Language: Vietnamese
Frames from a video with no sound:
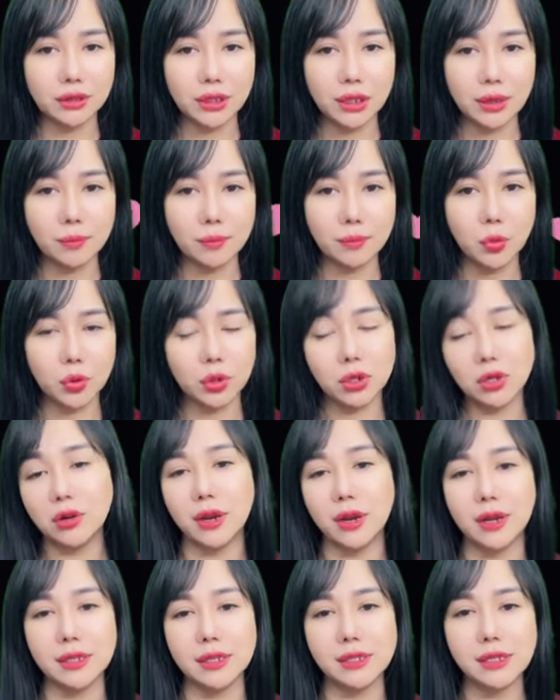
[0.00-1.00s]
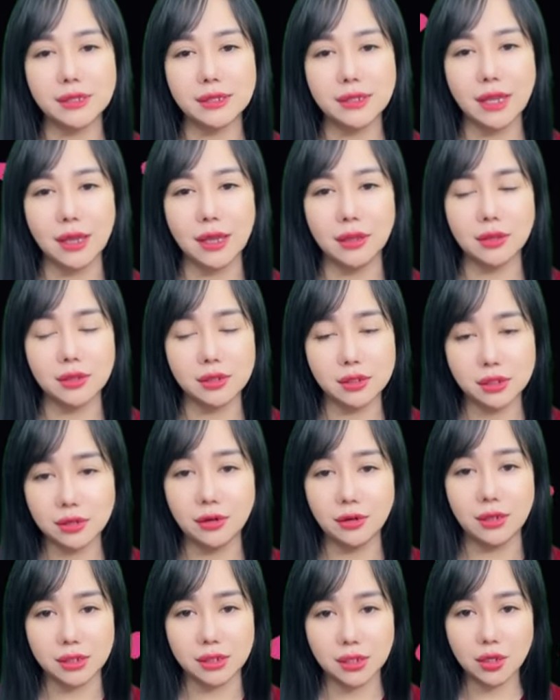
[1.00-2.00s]
Thông báo xong, Hứa Gia Kỳ
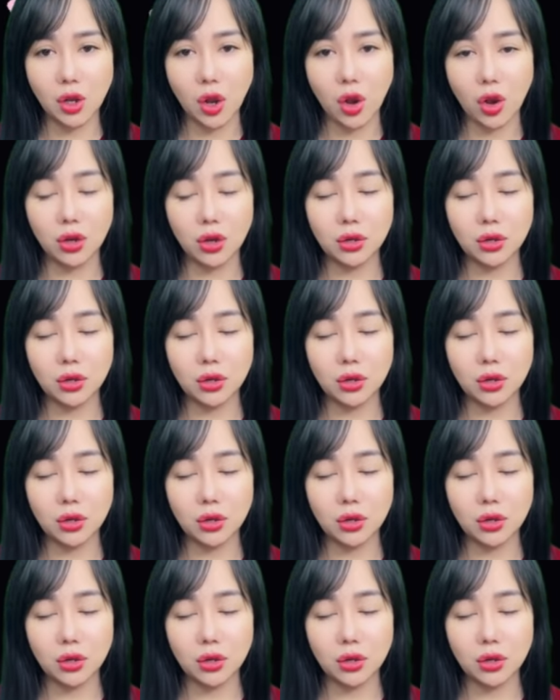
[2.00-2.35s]
cúp máy.